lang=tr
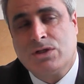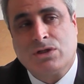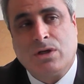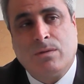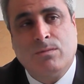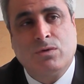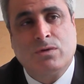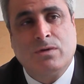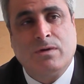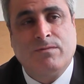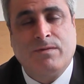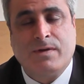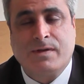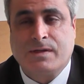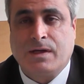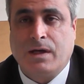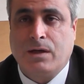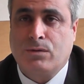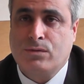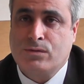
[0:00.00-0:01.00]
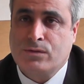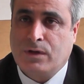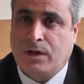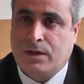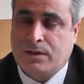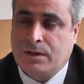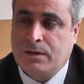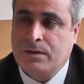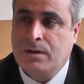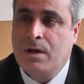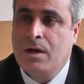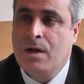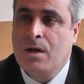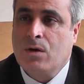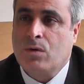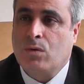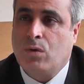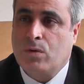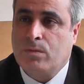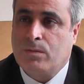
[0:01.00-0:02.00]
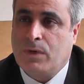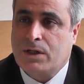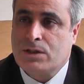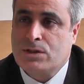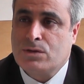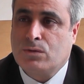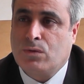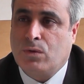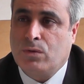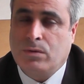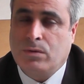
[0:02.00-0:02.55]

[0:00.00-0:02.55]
çamurdan vesaire rüzgardan korunmak için